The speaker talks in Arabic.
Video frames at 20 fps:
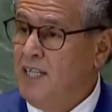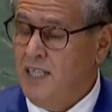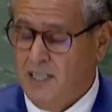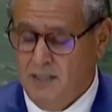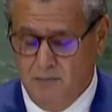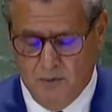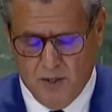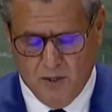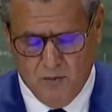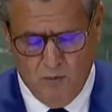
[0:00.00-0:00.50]

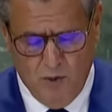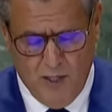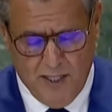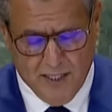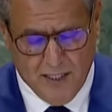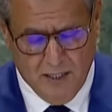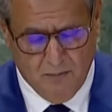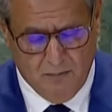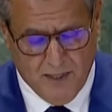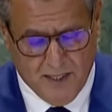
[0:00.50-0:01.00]

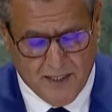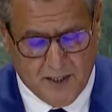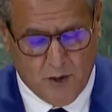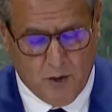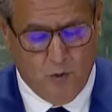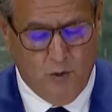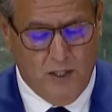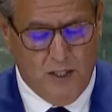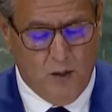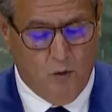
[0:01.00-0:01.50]
لمجموعة البنك
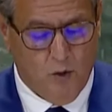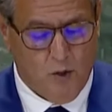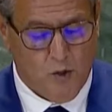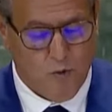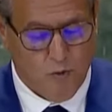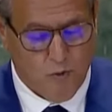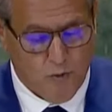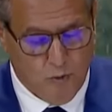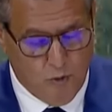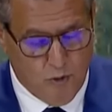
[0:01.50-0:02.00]
الدولي
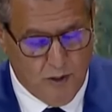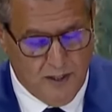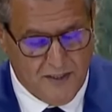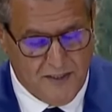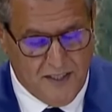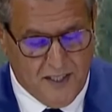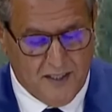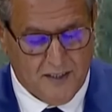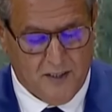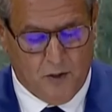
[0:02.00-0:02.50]
وصندوق
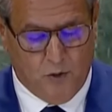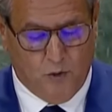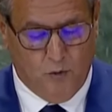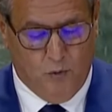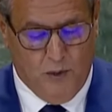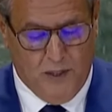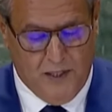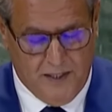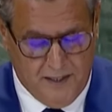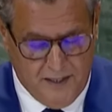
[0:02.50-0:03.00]
النقد
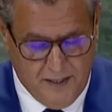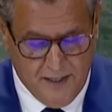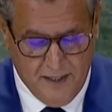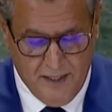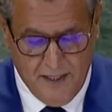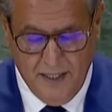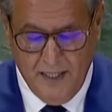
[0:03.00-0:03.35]
الدولي